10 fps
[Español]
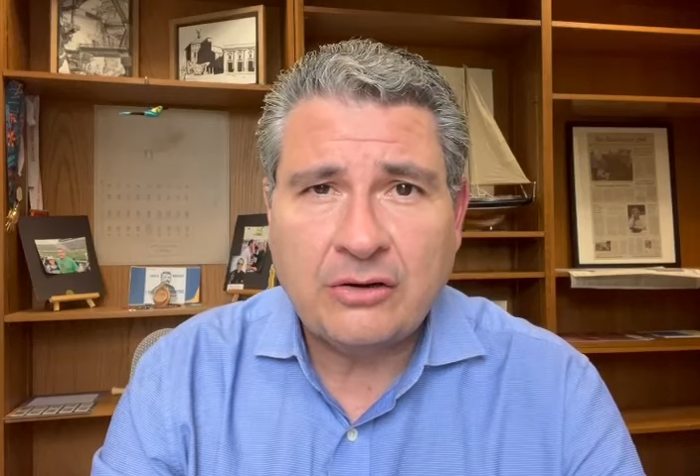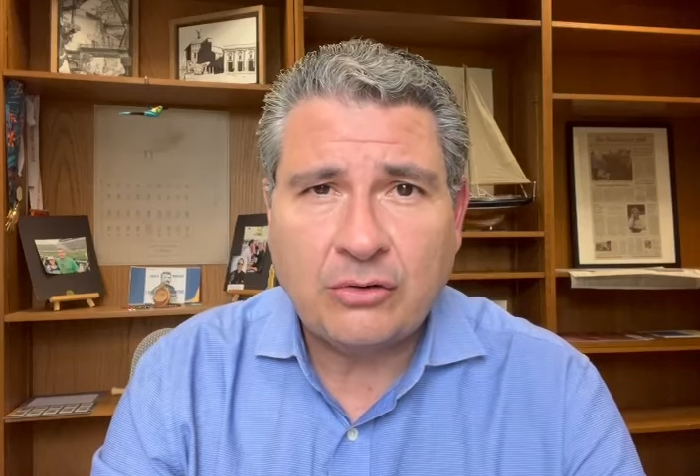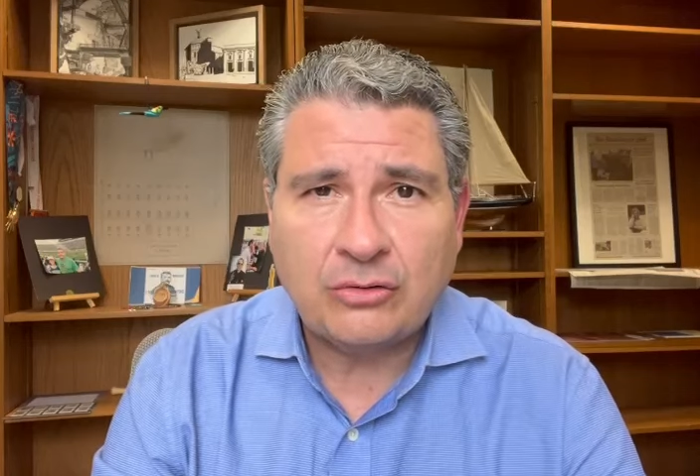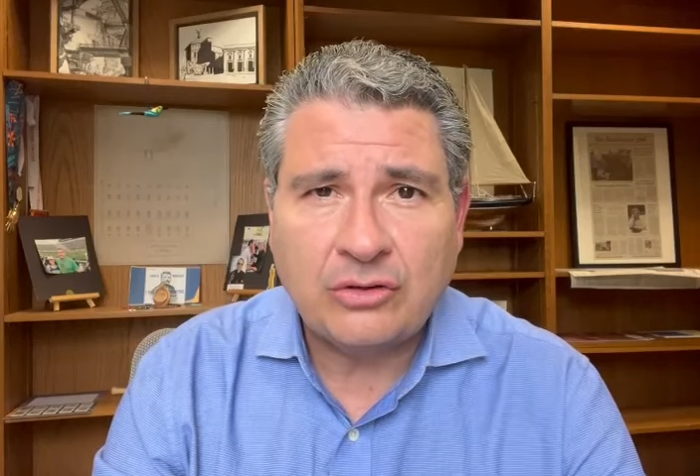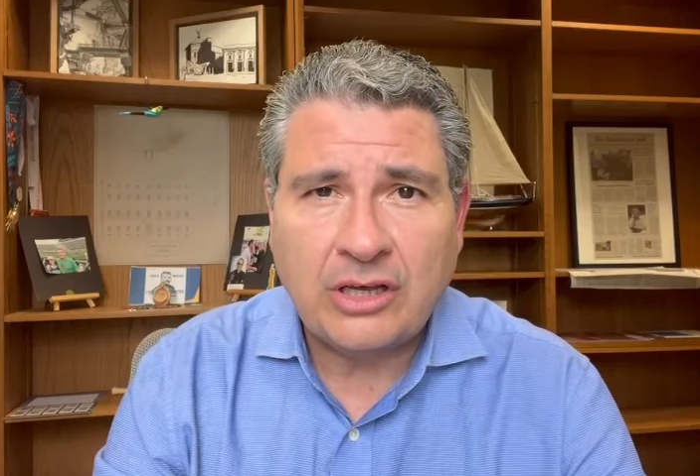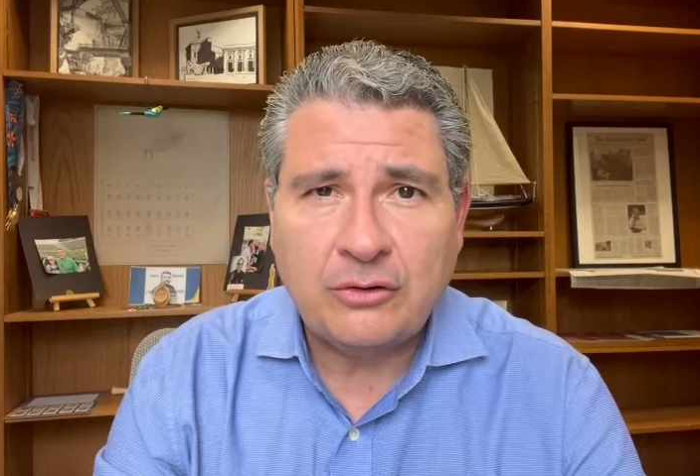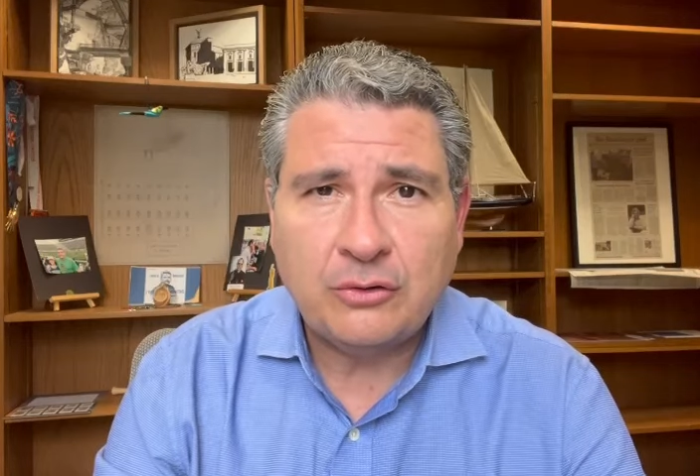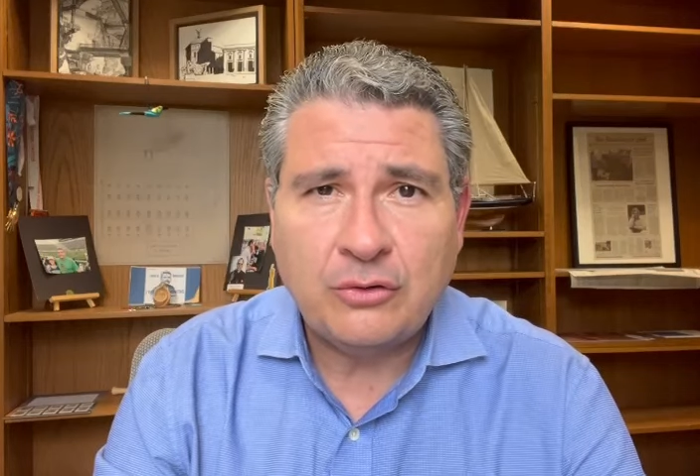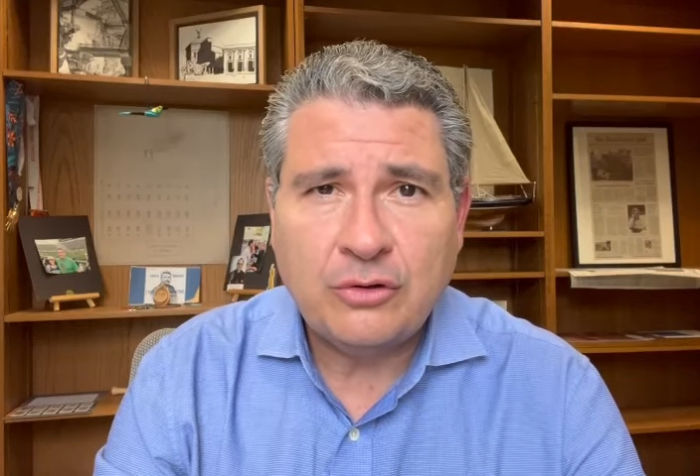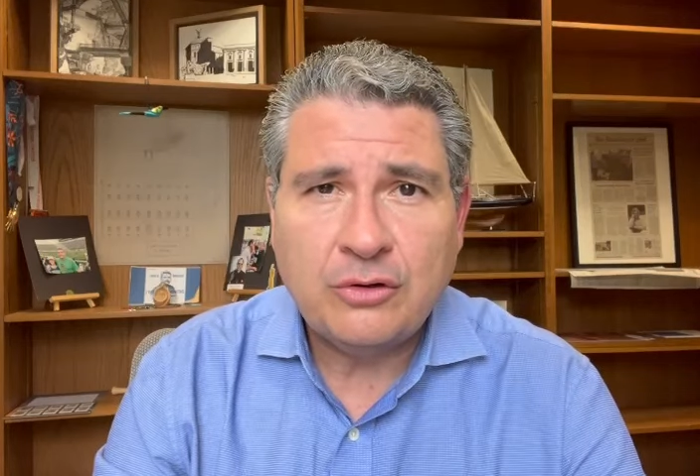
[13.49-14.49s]

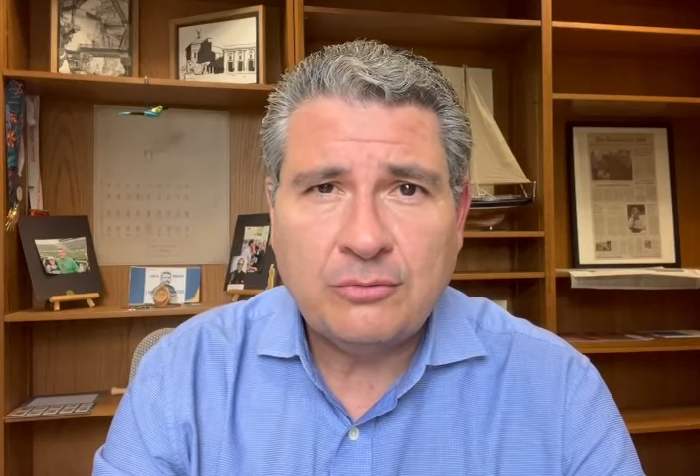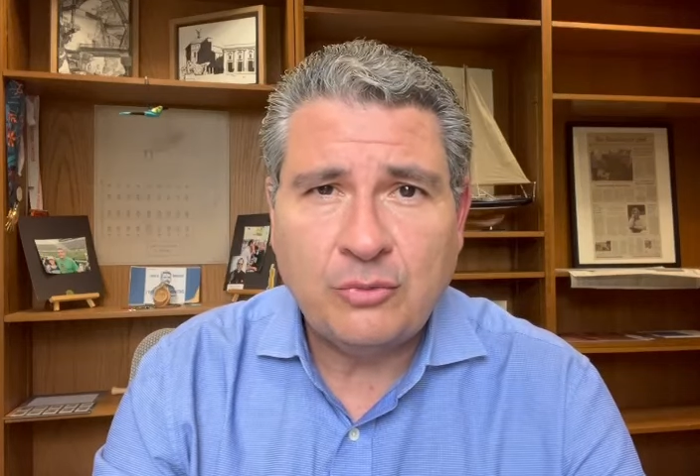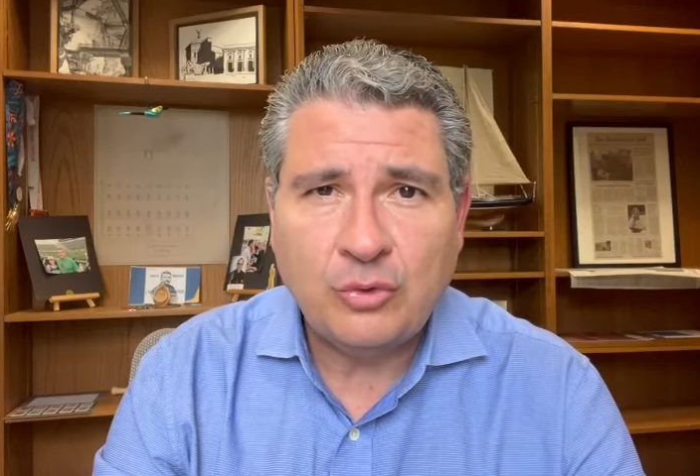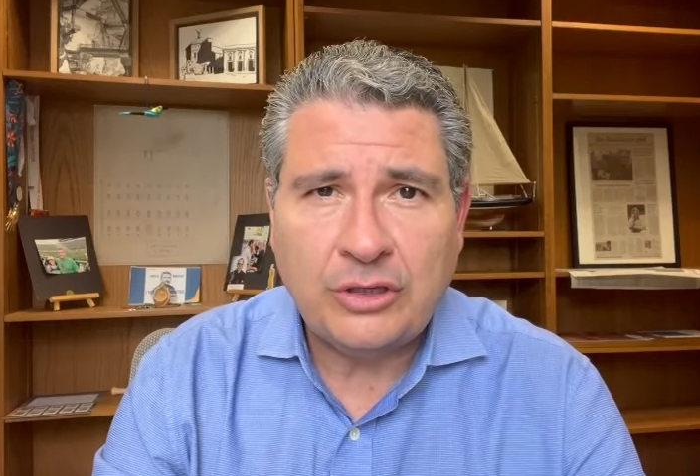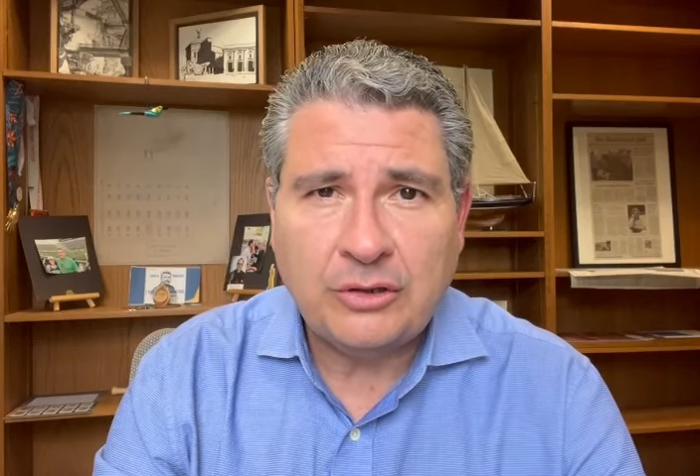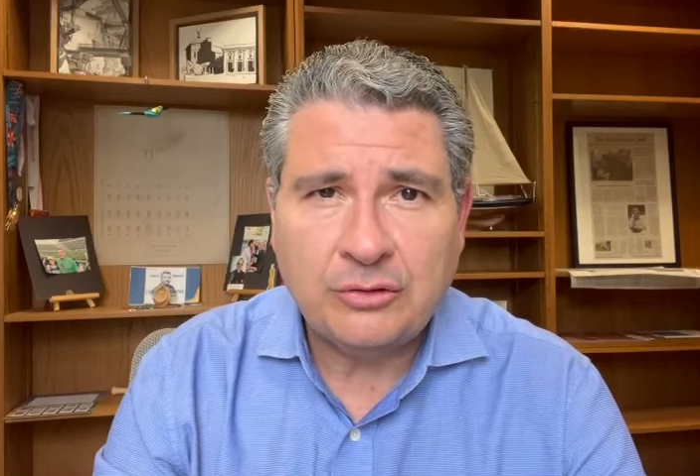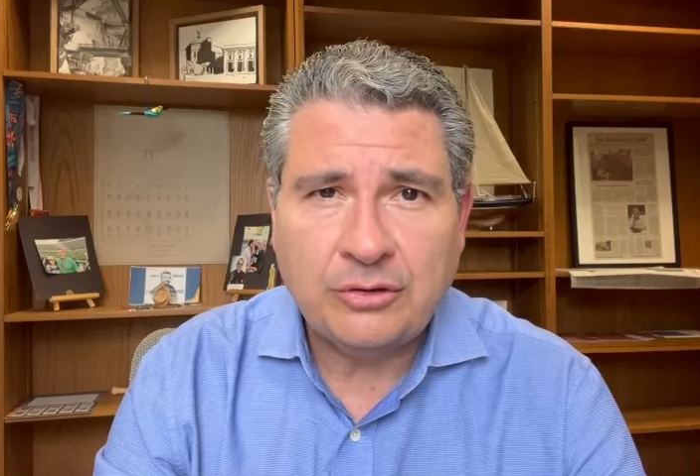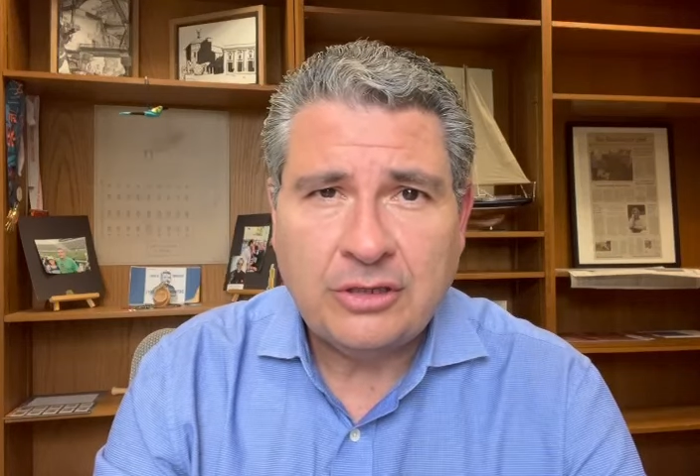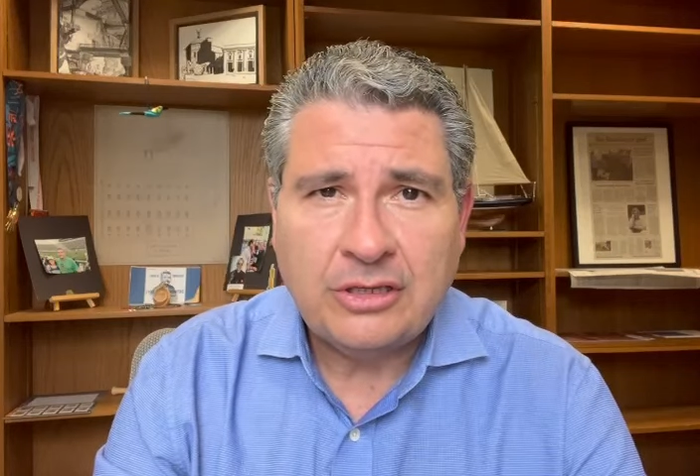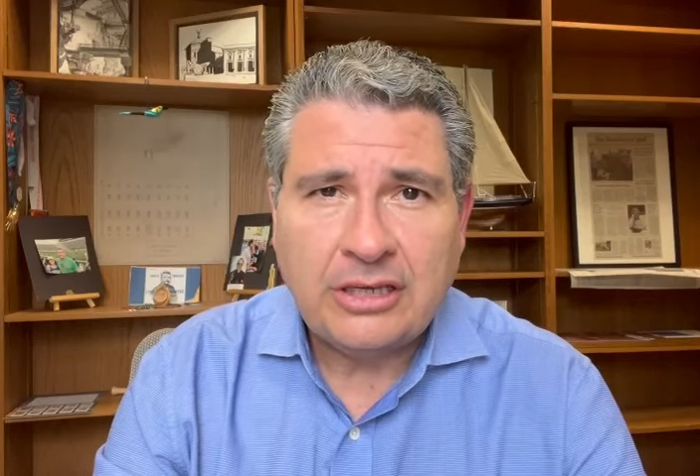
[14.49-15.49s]
Rosario Murillo.